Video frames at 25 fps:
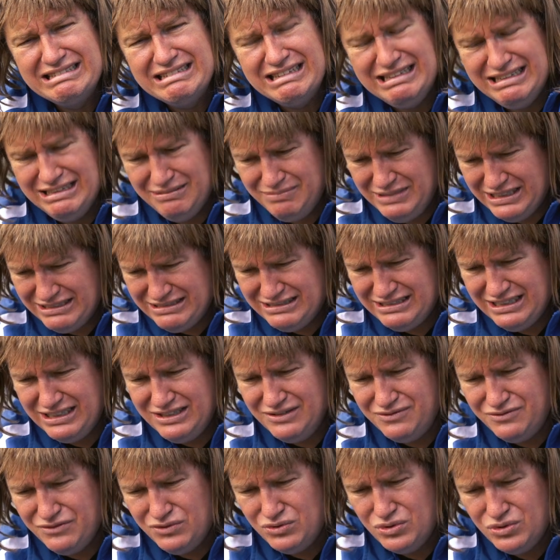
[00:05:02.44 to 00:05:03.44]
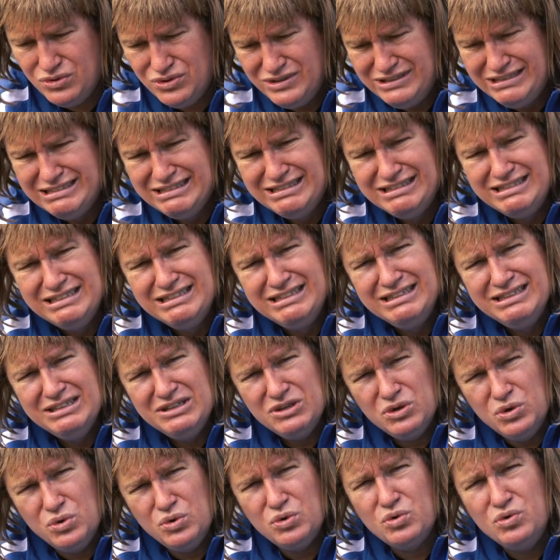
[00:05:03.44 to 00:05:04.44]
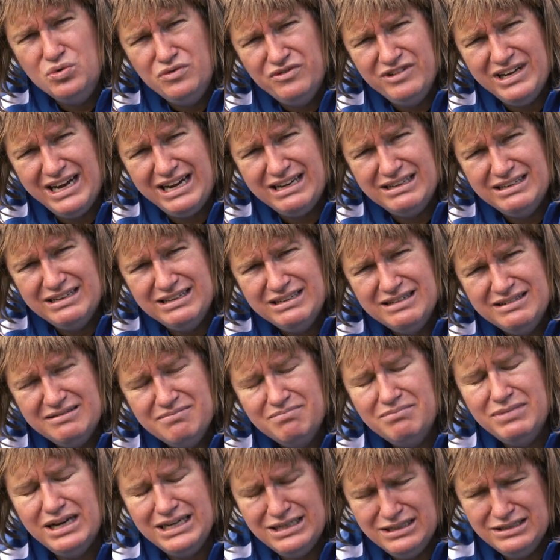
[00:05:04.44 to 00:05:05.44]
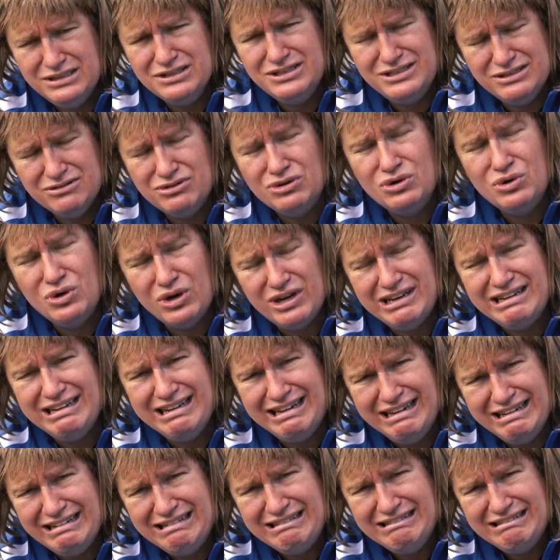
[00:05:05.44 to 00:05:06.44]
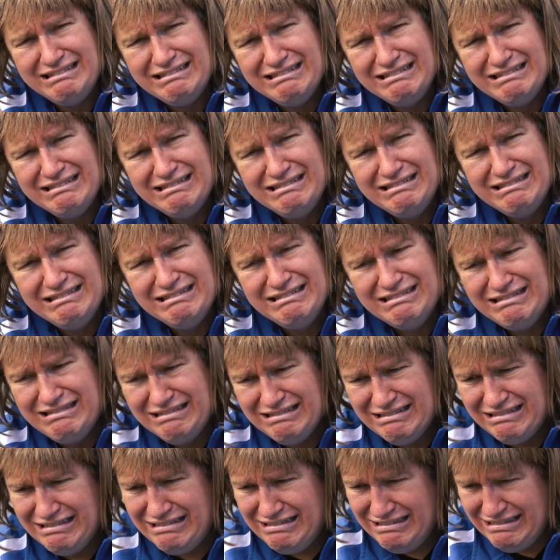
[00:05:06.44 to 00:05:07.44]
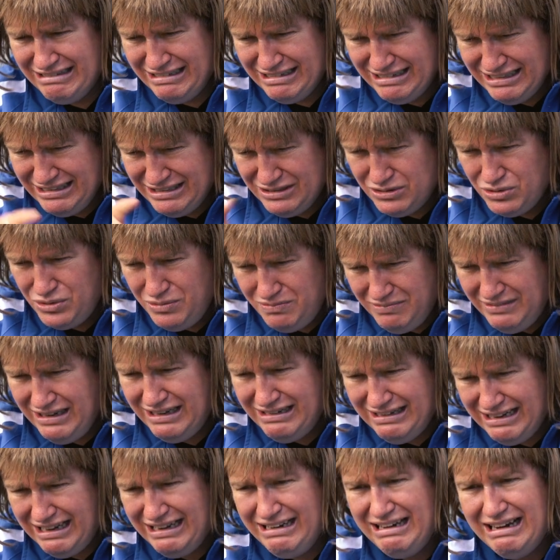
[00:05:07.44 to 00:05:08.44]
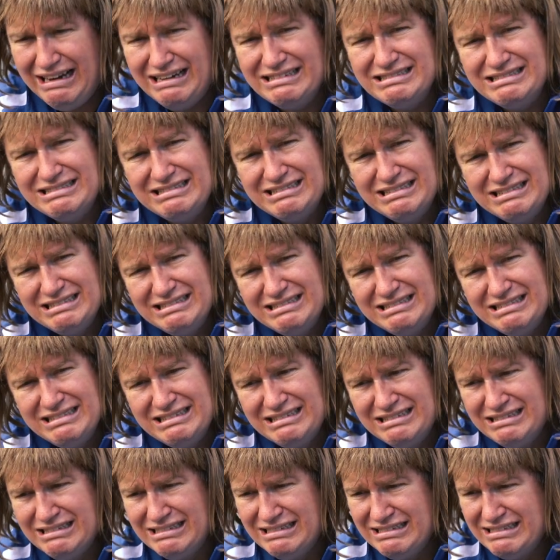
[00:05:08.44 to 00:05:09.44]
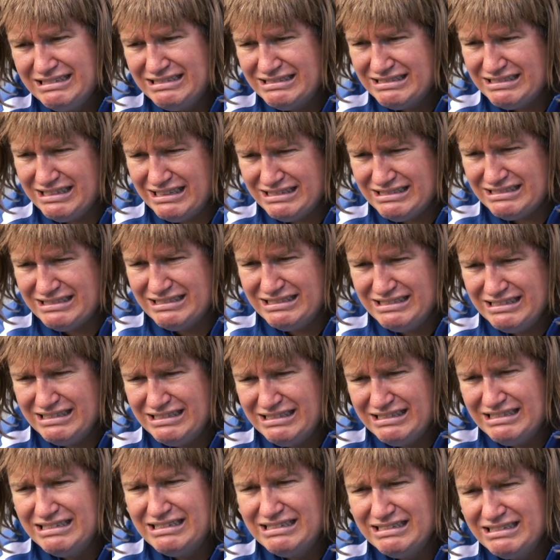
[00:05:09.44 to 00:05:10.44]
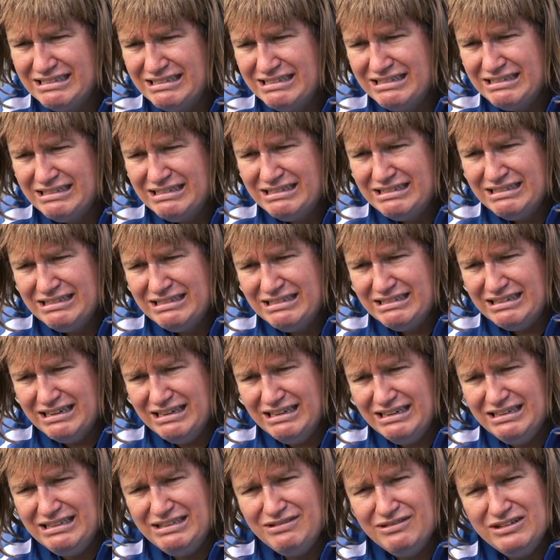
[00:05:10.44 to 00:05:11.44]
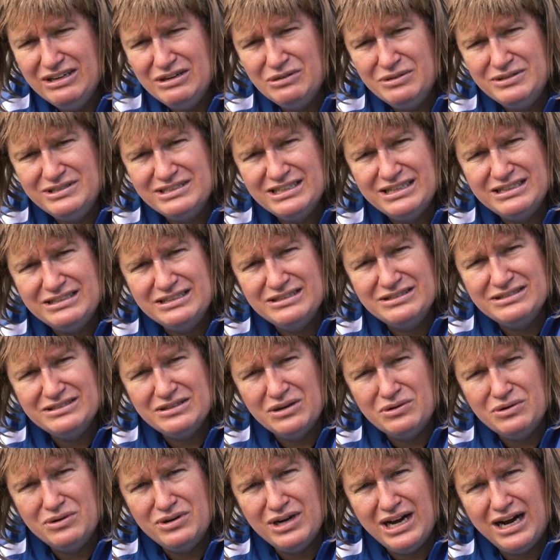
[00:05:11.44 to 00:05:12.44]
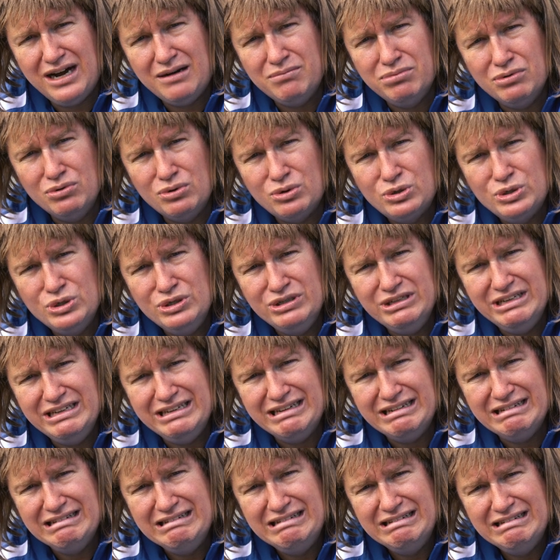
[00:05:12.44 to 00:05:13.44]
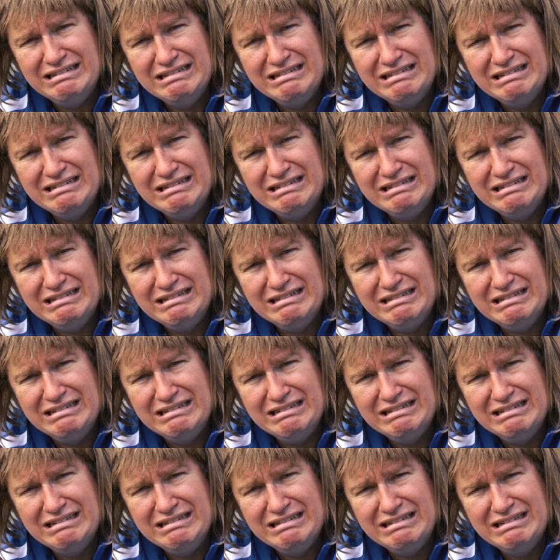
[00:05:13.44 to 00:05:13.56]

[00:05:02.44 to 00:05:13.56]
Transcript: Dann nehmt das Telefon und ruft an bei der Sohn Hotline. Wenn du den Typen da dran hast, Sagst du, ich will unser The Zone-Abo kündigen.